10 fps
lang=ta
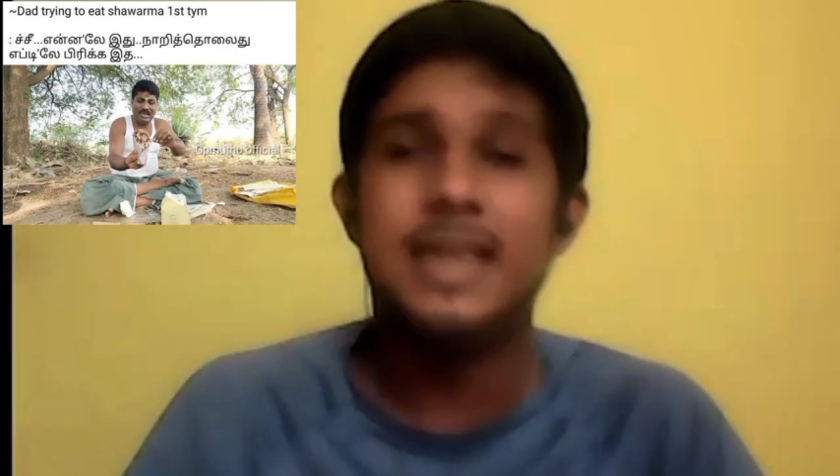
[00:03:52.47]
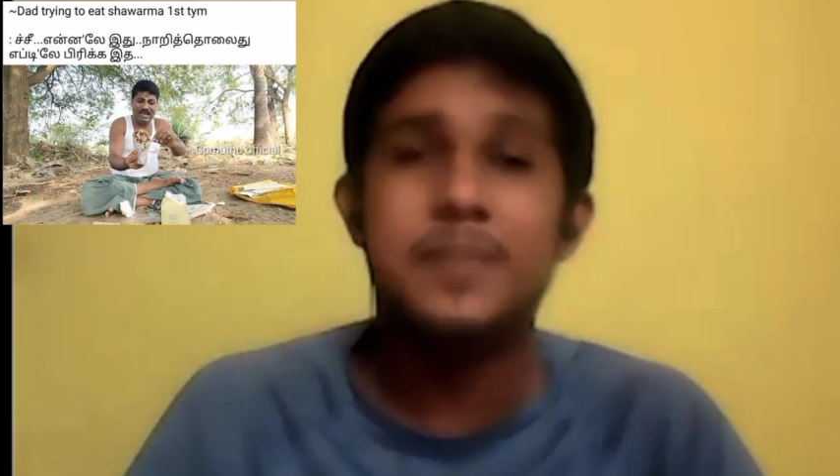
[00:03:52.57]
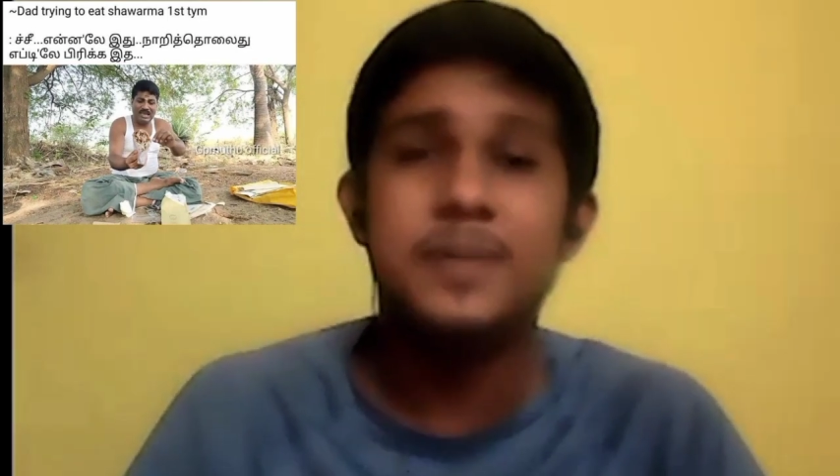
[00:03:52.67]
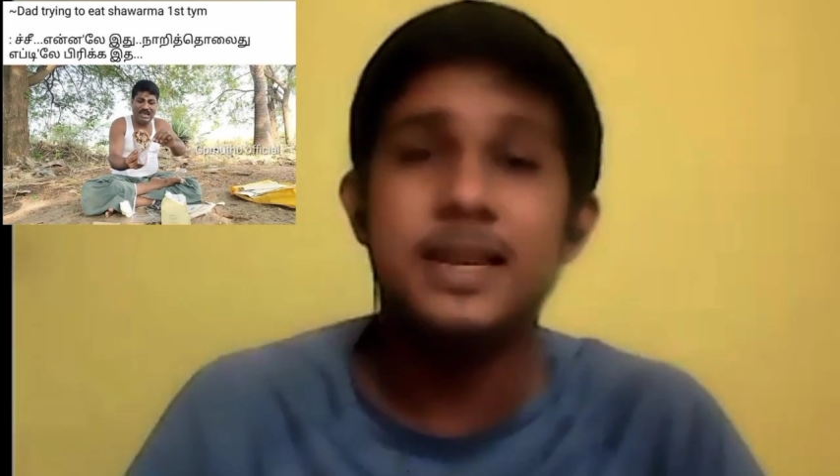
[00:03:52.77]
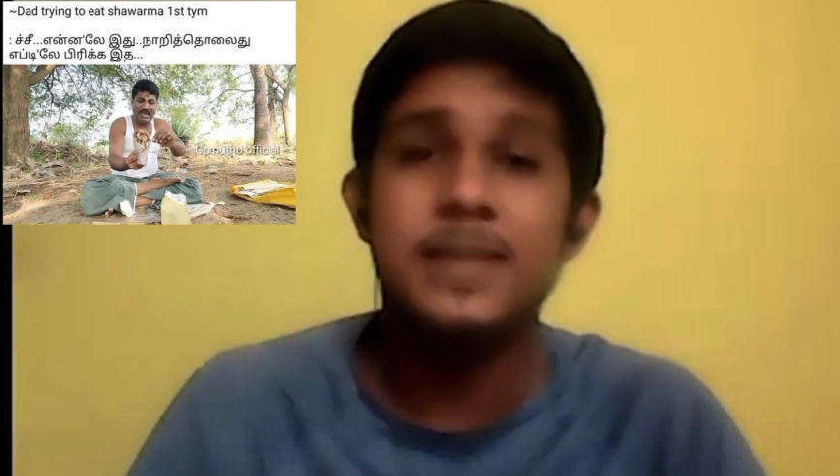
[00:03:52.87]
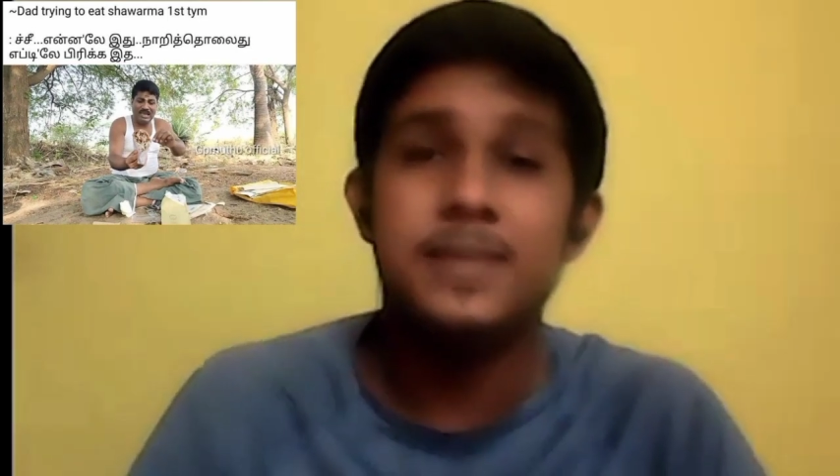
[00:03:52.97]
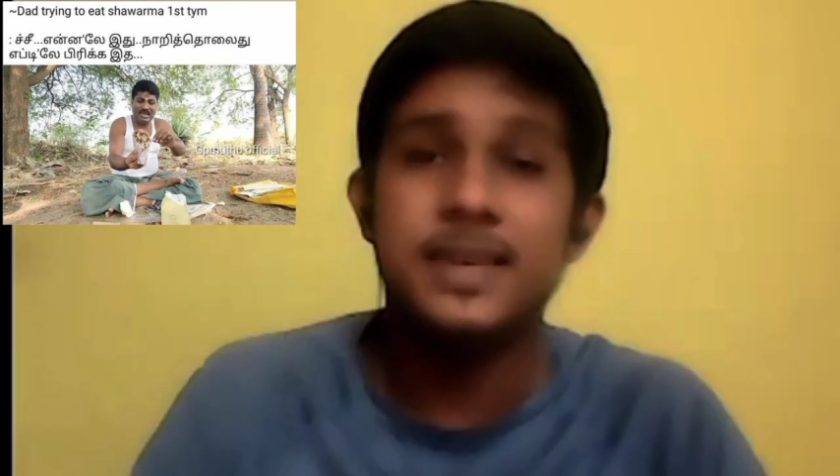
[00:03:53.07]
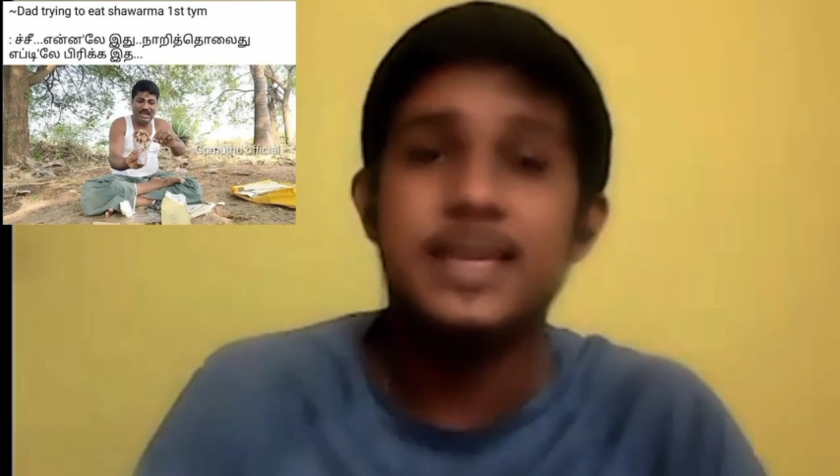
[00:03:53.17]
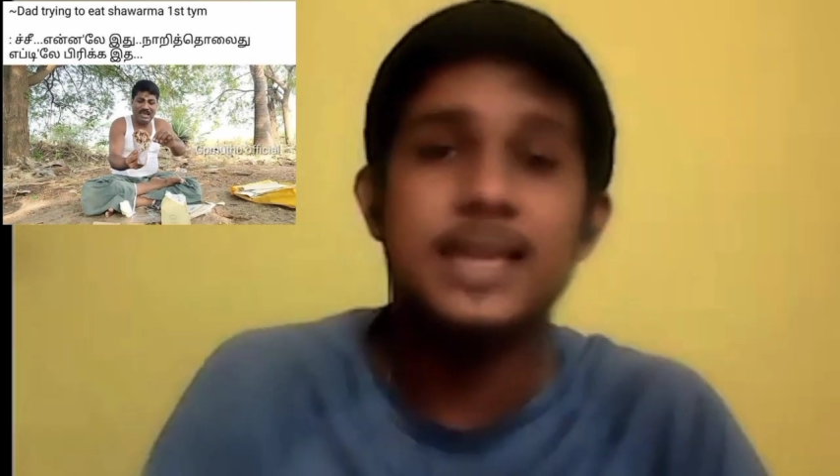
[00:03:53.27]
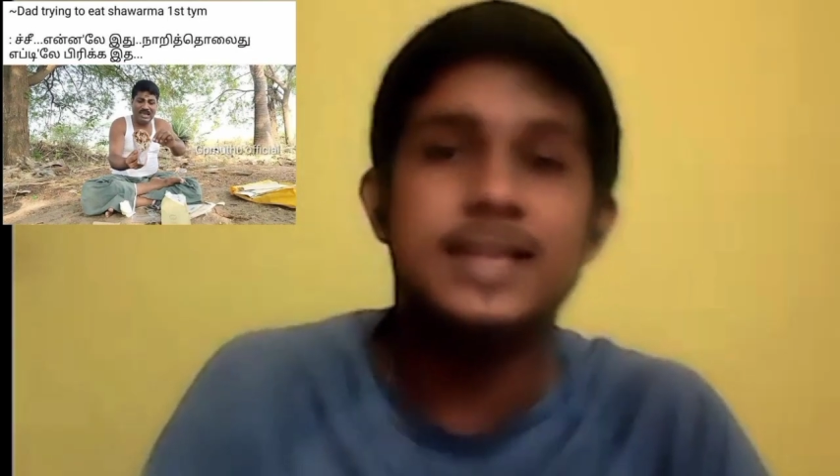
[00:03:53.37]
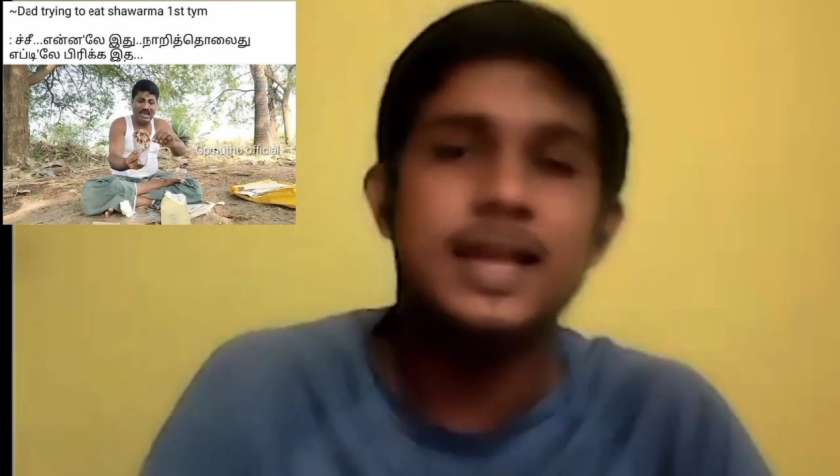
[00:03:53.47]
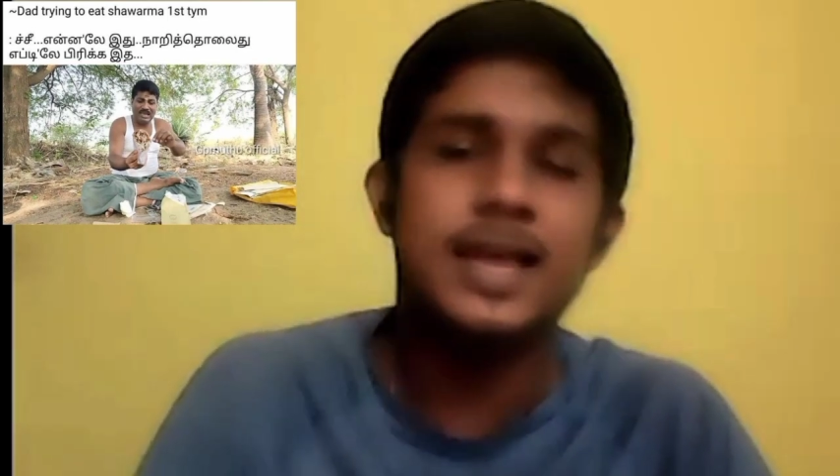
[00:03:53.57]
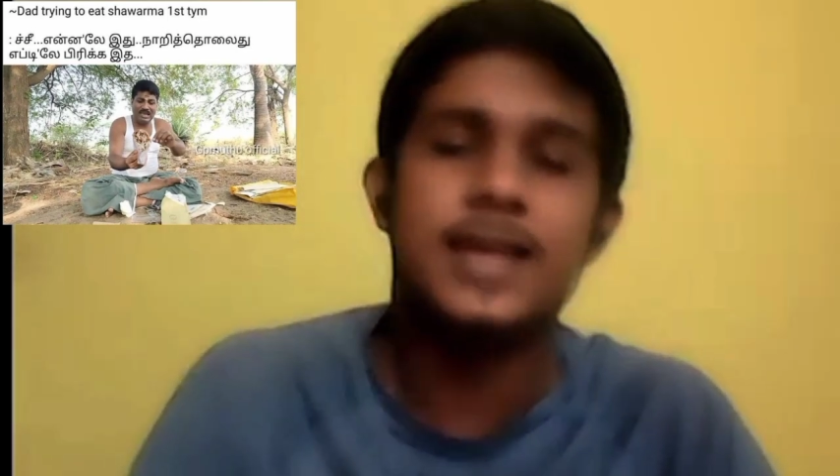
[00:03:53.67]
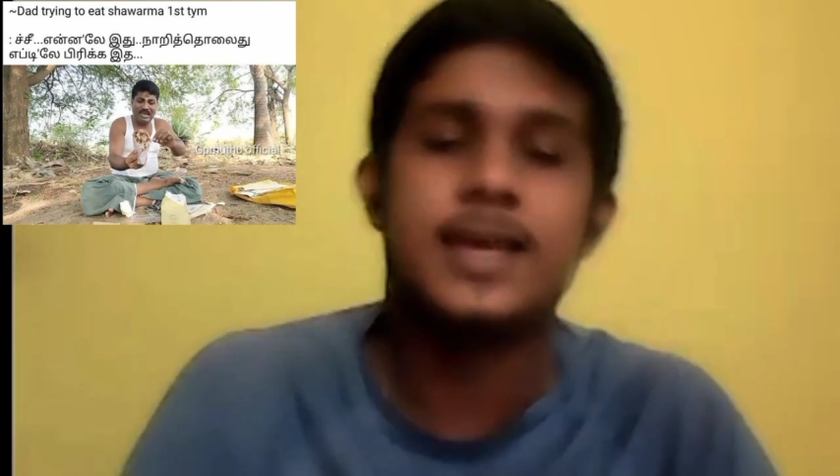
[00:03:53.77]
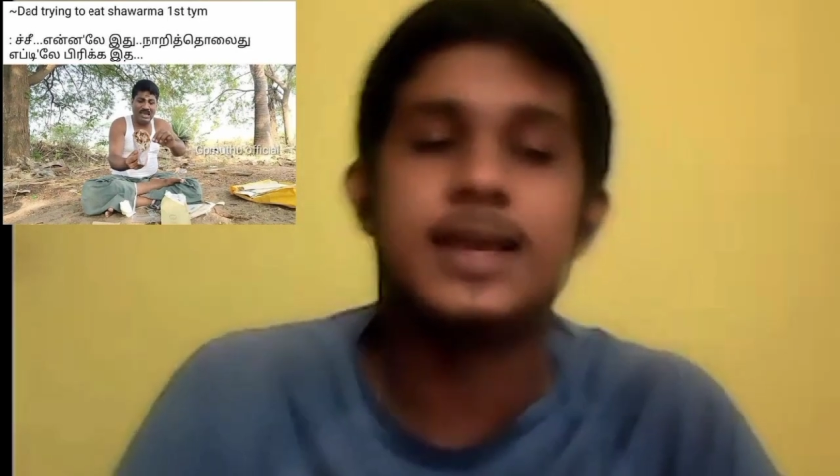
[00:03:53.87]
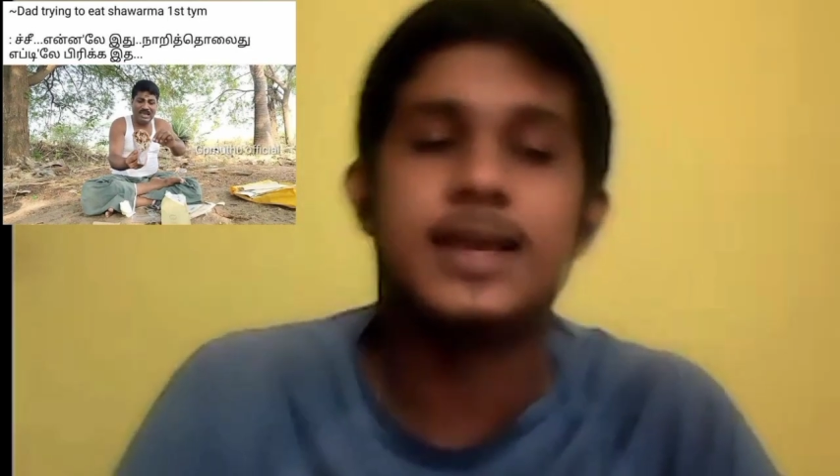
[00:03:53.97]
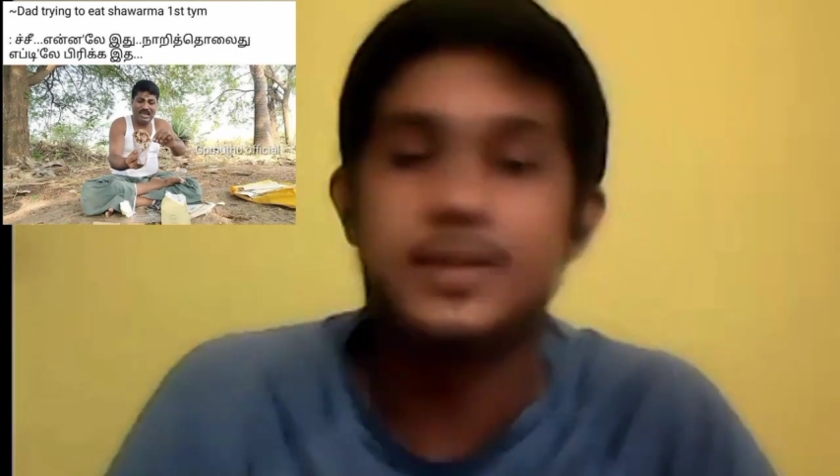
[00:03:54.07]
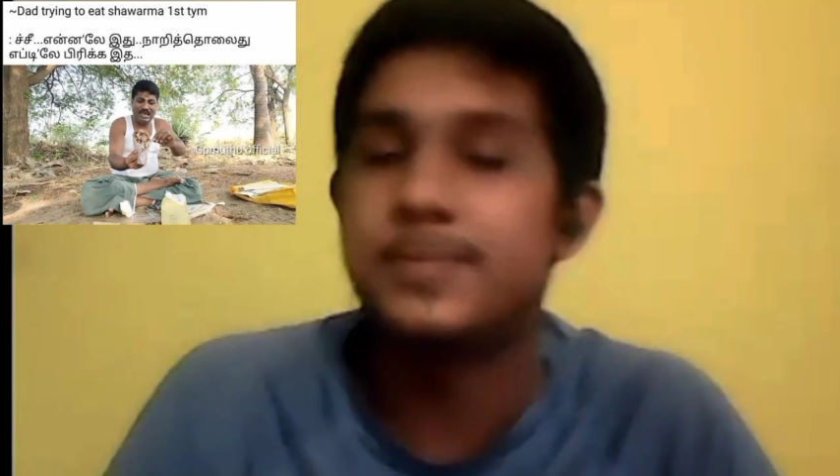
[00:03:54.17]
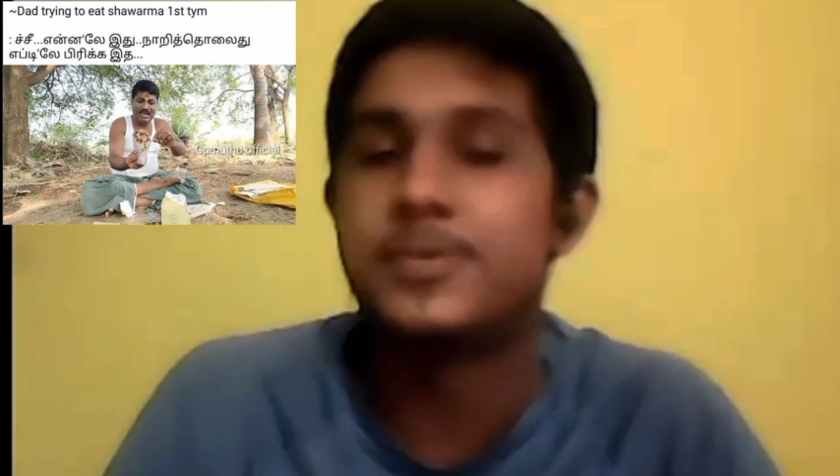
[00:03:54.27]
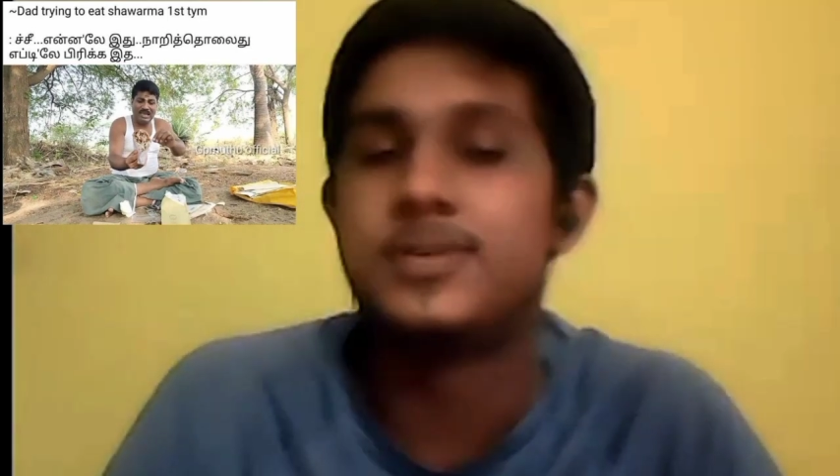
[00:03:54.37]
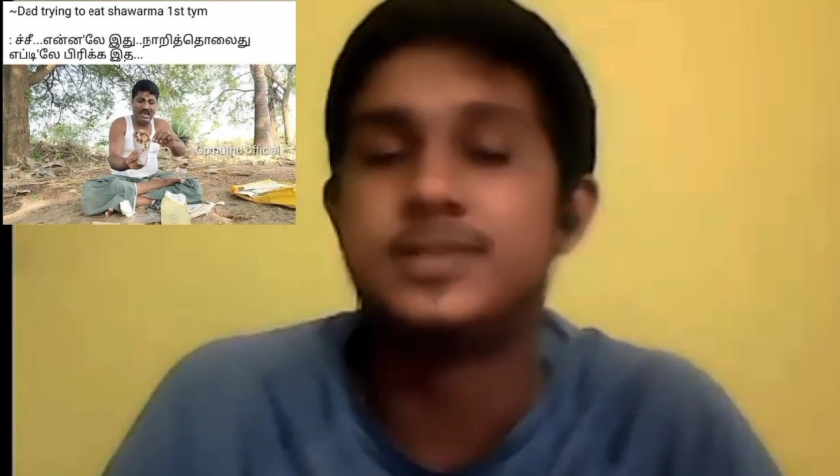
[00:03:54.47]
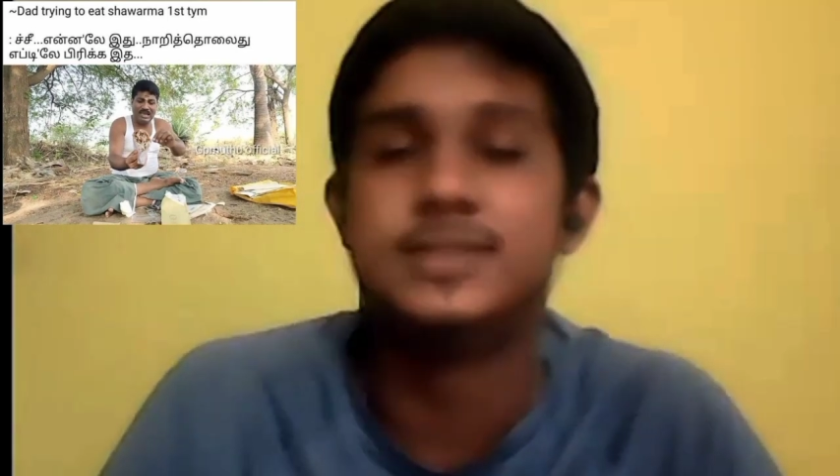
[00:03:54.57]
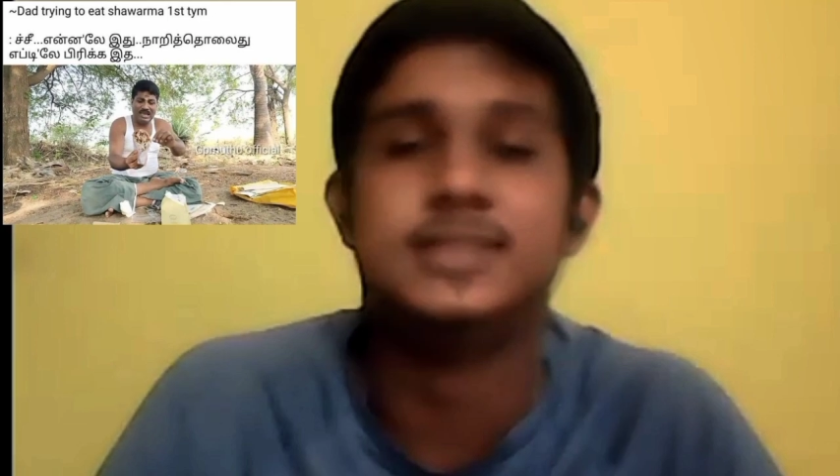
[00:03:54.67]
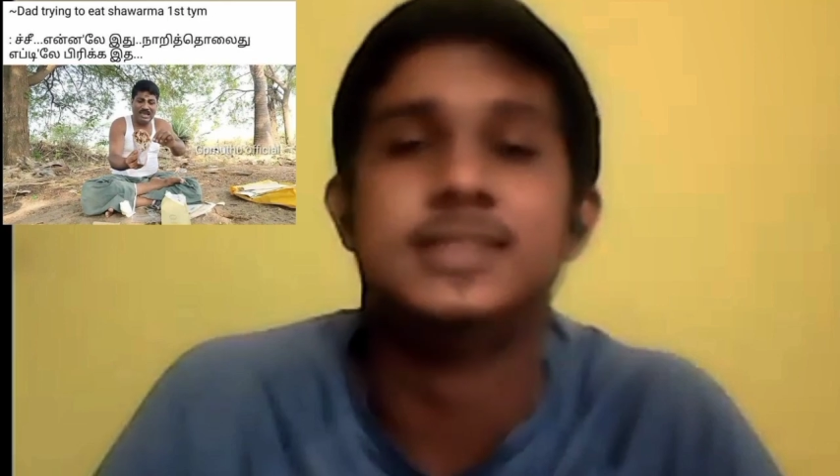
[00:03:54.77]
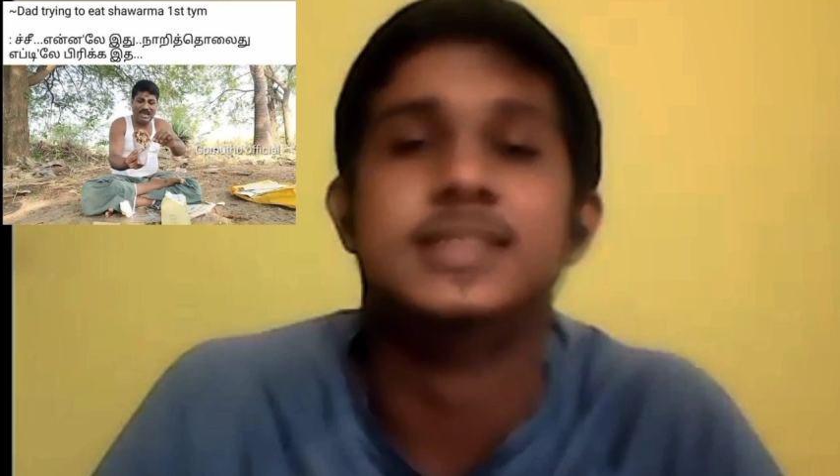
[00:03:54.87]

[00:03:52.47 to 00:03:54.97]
எப்படில பிரிக்க இது இப்படிதான் போட்டிருக்கு